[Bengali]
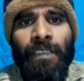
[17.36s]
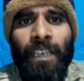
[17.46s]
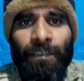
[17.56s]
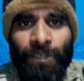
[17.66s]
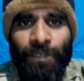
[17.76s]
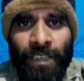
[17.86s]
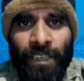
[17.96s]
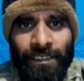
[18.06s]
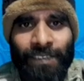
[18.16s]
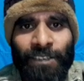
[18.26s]
হাই বন্ধুরা
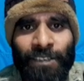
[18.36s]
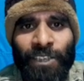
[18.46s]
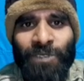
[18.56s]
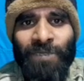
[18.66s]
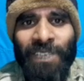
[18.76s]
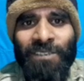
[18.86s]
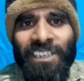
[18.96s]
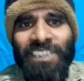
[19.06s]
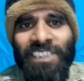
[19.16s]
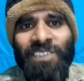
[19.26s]
আসসালামু আলাইকুম
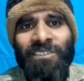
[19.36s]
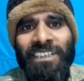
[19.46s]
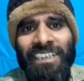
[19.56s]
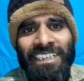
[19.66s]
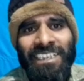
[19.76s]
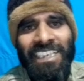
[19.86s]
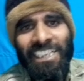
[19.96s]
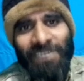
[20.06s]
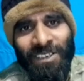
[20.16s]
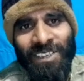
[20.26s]
কেমন আছেন সবাই আশা
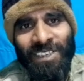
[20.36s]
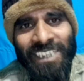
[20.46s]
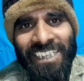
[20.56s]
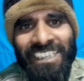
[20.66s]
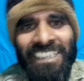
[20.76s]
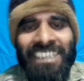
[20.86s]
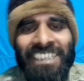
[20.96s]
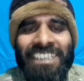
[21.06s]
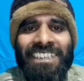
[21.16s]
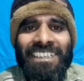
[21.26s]
রাখি ভালো আছেন
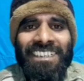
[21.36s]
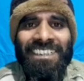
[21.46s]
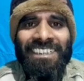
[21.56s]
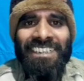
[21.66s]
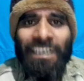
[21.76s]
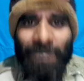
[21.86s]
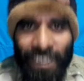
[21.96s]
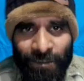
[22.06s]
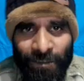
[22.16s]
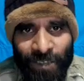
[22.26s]
আমি
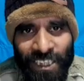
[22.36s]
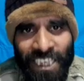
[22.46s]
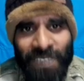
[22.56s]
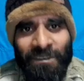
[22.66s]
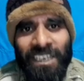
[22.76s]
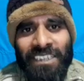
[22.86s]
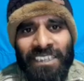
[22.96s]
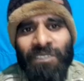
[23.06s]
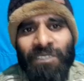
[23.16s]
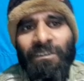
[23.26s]
আরিফুল ইসলাম
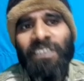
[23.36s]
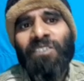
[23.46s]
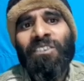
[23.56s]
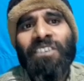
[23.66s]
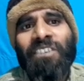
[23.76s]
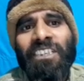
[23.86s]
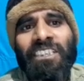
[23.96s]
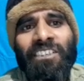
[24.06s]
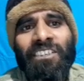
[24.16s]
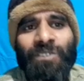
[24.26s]
আজকেও আপনাদের জন্য নিয়ে
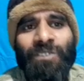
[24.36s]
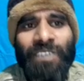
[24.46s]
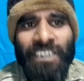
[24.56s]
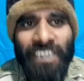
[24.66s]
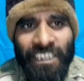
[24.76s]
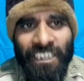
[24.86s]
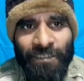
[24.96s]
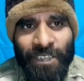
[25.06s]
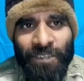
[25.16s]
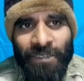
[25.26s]
এসেছি নতুন একটি
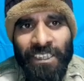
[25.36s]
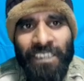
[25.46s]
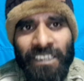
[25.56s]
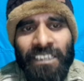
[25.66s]
চাকরির বিজ্ঞপ্তি